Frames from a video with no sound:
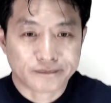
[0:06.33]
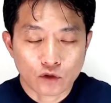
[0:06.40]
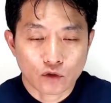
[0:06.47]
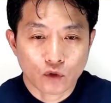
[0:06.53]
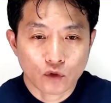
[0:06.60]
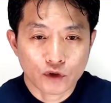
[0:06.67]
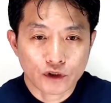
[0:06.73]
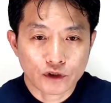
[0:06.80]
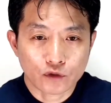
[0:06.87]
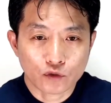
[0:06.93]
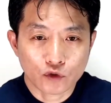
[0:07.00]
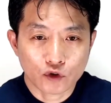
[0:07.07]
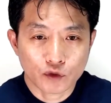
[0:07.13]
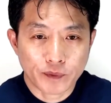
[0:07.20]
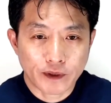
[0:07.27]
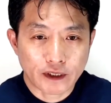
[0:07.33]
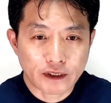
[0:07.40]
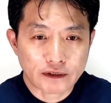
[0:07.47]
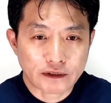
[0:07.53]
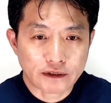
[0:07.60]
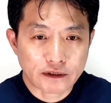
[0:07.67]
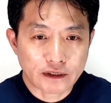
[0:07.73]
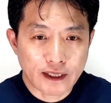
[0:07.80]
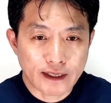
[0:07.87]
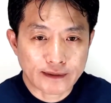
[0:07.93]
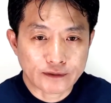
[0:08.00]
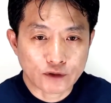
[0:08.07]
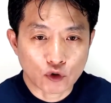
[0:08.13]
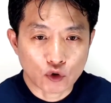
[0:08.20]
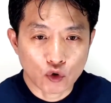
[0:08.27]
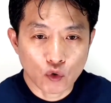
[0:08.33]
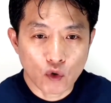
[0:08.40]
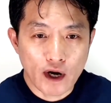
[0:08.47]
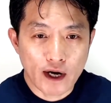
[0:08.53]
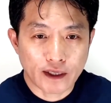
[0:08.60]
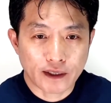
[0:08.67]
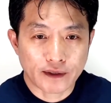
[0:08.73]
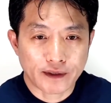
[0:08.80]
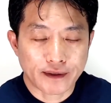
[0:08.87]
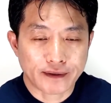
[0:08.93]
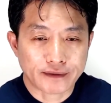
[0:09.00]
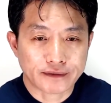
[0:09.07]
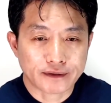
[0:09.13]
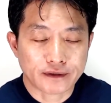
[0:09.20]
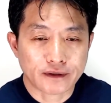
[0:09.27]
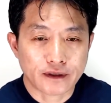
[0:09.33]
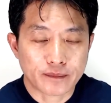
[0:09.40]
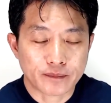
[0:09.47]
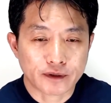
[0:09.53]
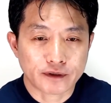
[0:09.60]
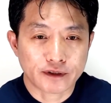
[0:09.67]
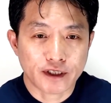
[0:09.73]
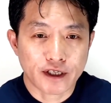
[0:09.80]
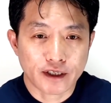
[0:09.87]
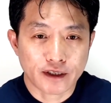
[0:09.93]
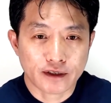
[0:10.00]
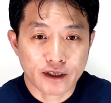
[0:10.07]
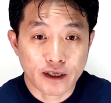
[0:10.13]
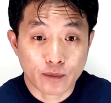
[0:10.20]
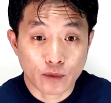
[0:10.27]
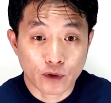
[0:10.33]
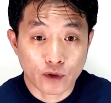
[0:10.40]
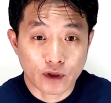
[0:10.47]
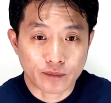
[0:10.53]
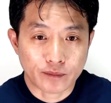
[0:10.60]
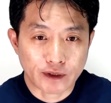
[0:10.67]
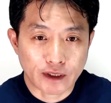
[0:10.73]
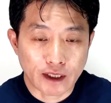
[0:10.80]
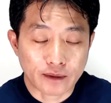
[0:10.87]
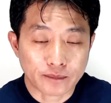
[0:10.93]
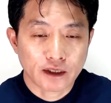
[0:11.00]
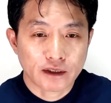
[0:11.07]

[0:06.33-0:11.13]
오늘은 우즈베키스탄 유학에 대해서 한번 얘기를 해보려고 합니다.